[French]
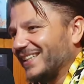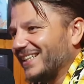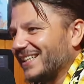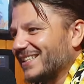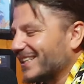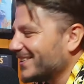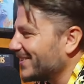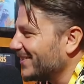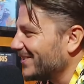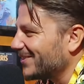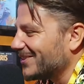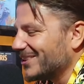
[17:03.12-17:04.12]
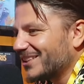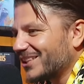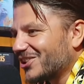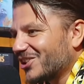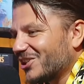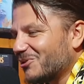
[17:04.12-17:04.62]
les attendent, tu vois,
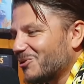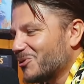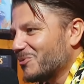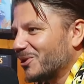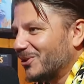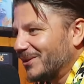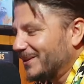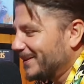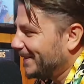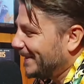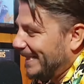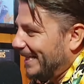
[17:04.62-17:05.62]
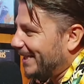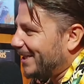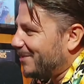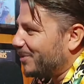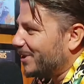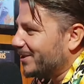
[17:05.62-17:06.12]
très chaleureusement.
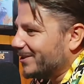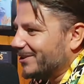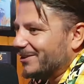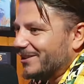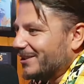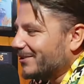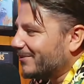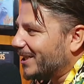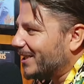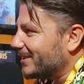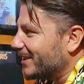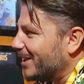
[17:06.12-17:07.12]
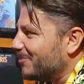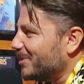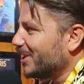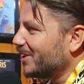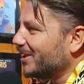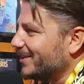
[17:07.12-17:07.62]
et puis euh, ils disent, bah, t'as
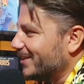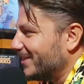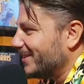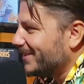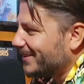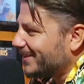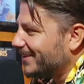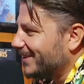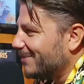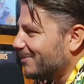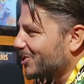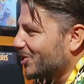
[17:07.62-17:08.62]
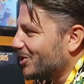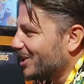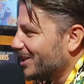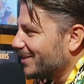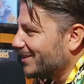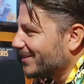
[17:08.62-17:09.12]
amené euh, la
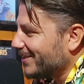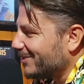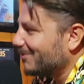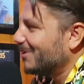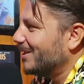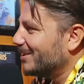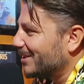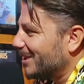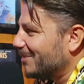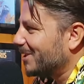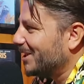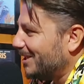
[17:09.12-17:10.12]
marchandise Et toi, hmm. t'as amené